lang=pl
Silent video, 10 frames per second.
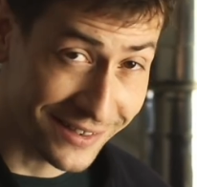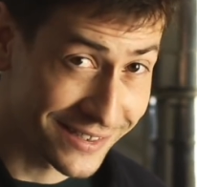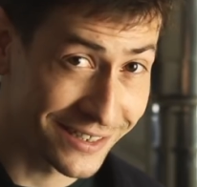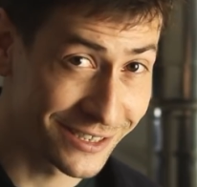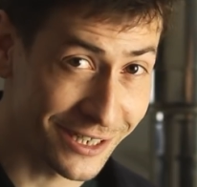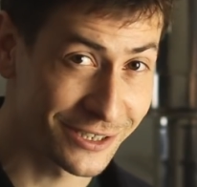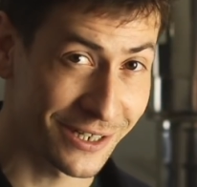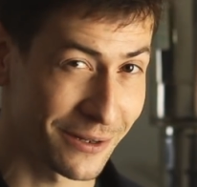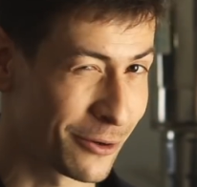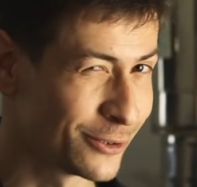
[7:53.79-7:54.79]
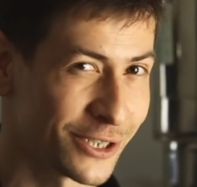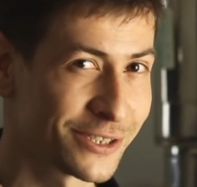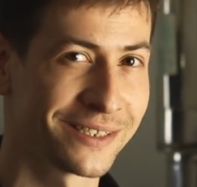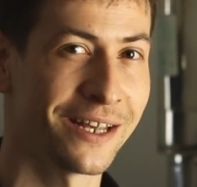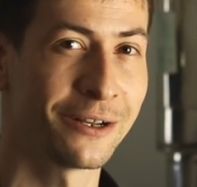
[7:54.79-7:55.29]
zechciejcie
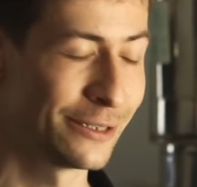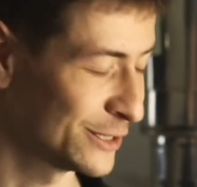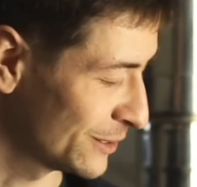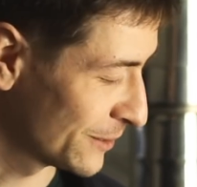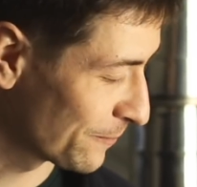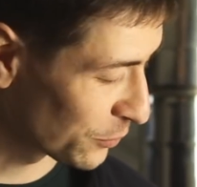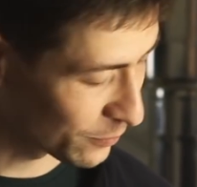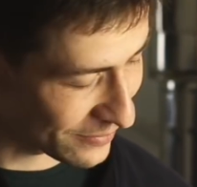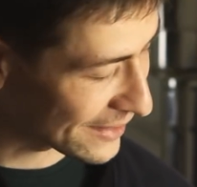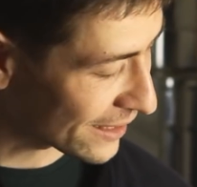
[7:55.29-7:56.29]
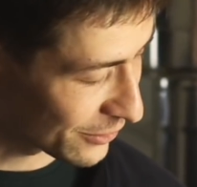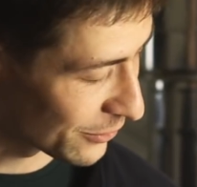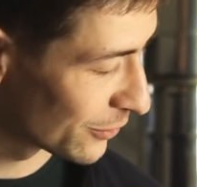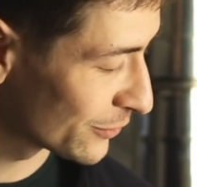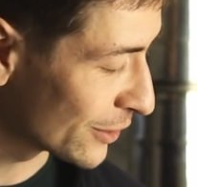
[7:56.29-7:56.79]
chociaż zerknąć y, na
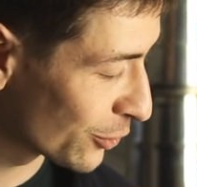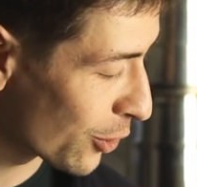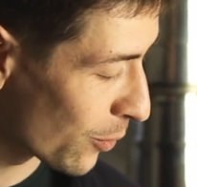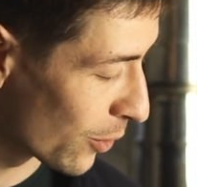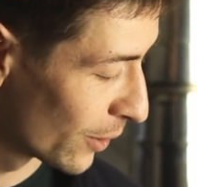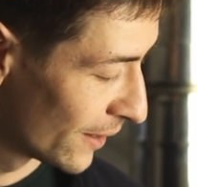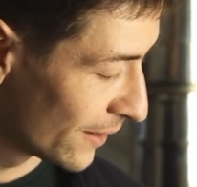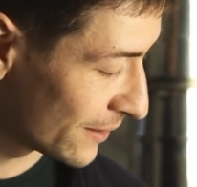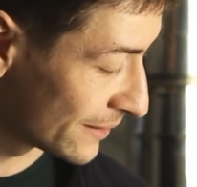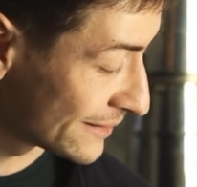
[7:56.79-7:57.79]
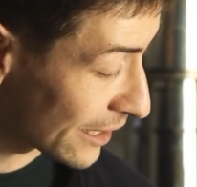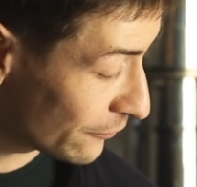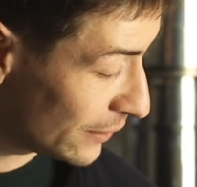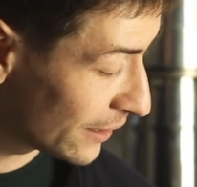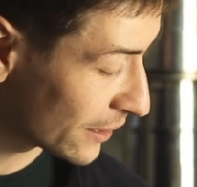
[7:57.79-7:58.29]
to, na to koło y, na
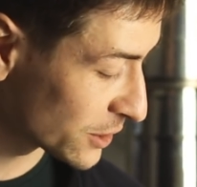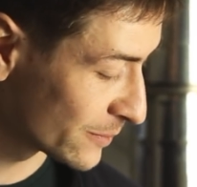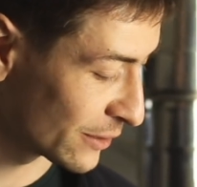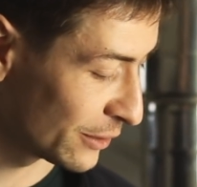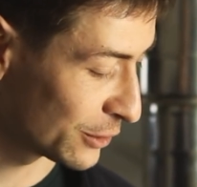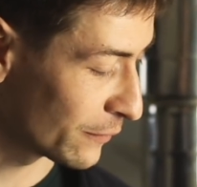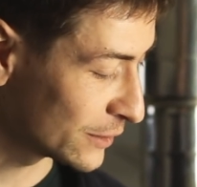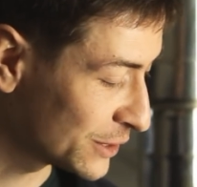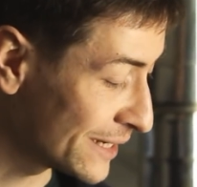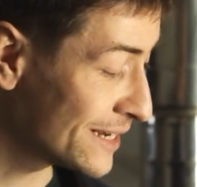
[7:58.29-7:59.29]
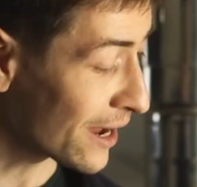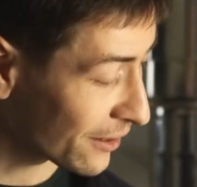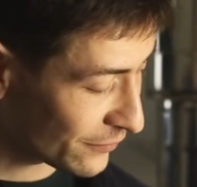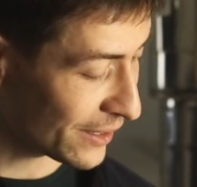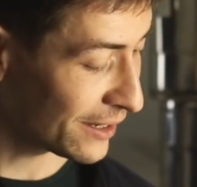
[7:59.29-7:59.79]
chwilkę, żeby zorientować się,
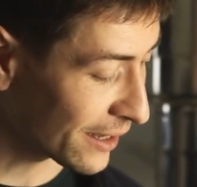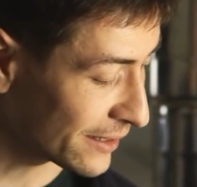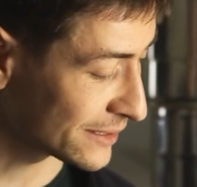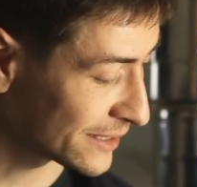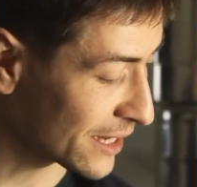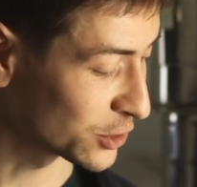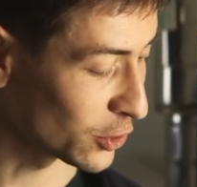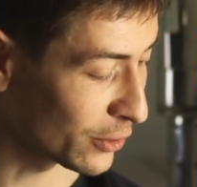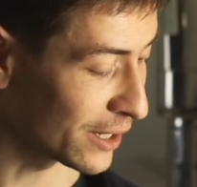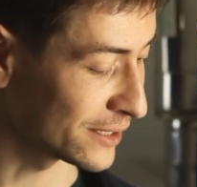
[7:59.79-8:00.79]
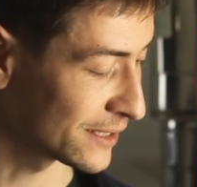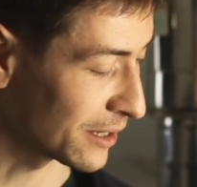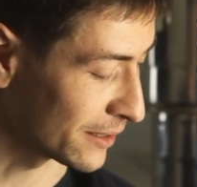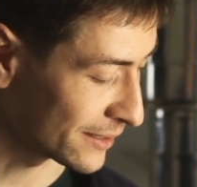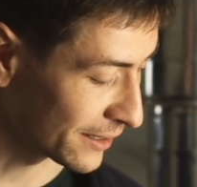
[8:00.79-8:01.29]
jak wielka jest, jak szeroka jest
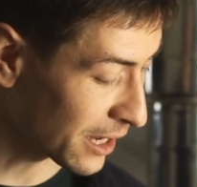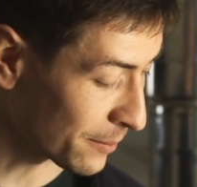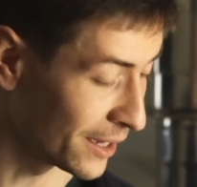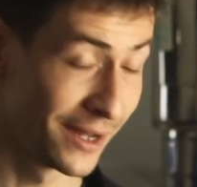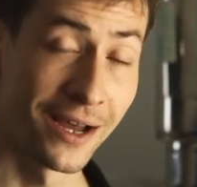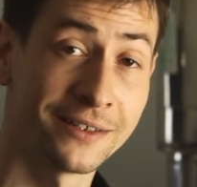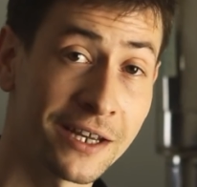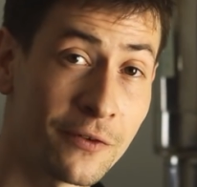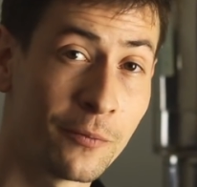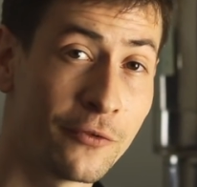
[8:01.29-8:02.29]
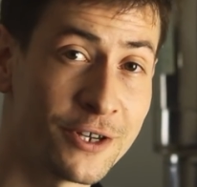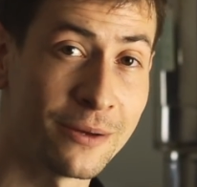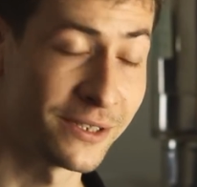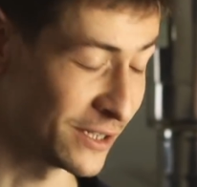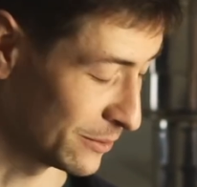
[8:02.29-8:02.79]
ta, ta gama, a tak jak Wam
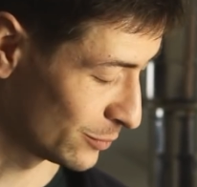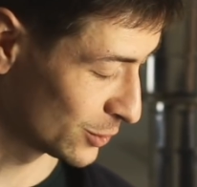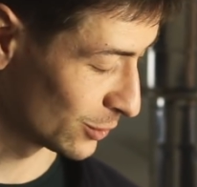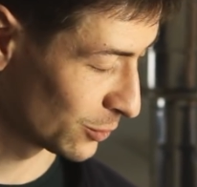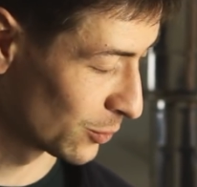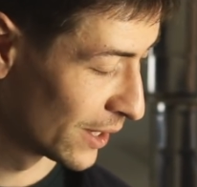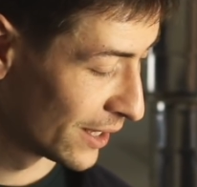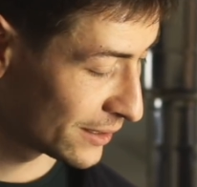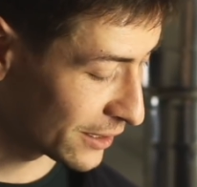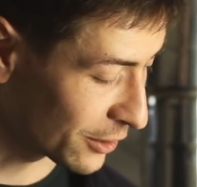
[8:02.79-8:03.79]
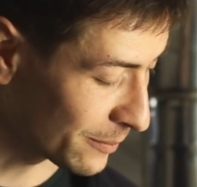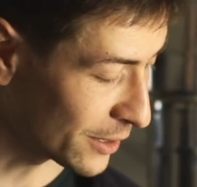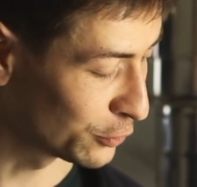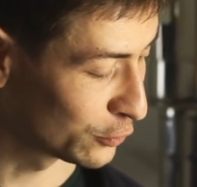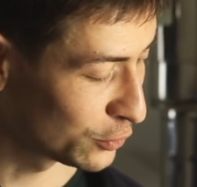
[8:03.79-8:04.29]
powiedziałem na samym początku, tych
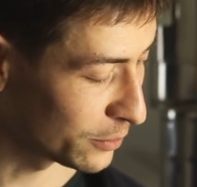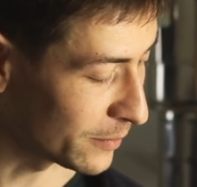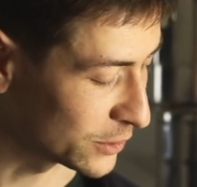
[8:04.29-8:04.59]
aromatów, które